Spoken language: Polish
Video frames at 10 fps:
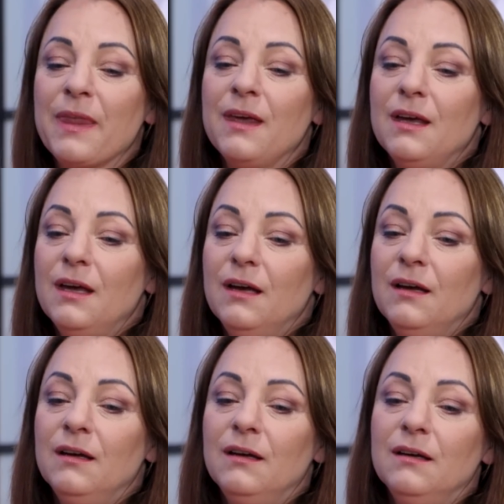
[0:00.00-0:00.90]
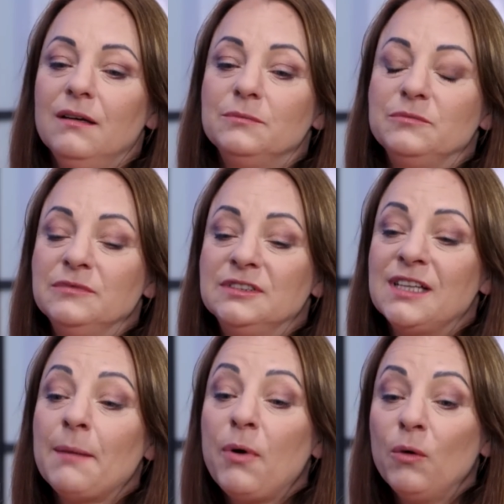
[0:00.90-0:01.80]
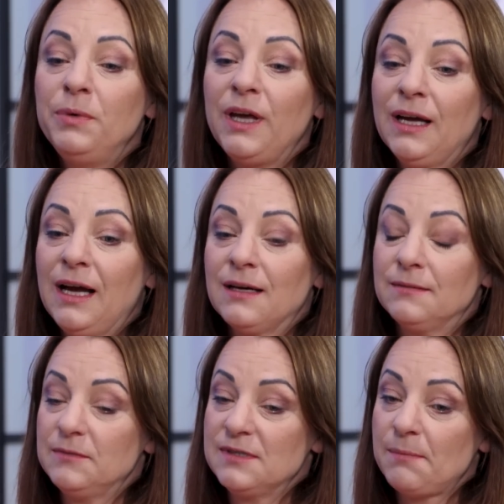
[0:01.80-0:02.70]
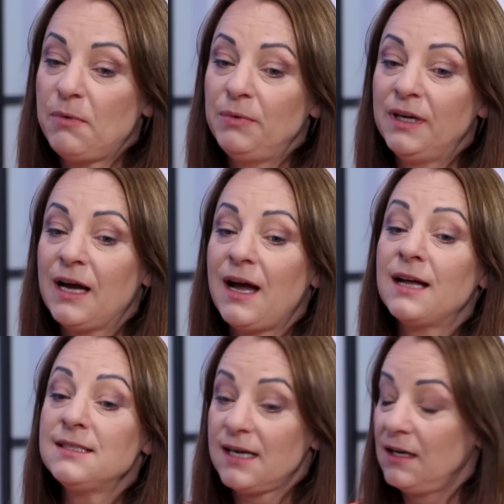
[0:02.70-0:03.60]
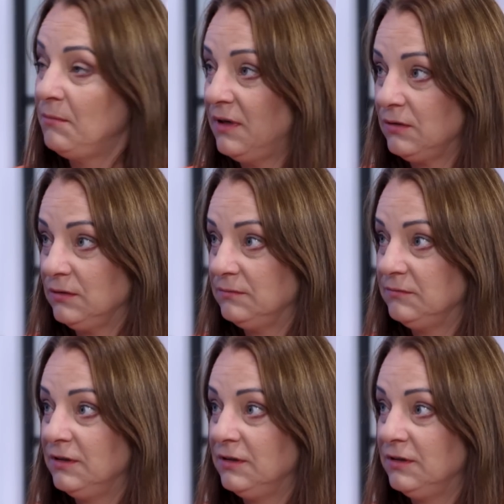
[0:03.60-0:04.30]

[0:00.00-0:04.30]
Łąkowa. E, zapobiega, zapobiega Alzheimeru.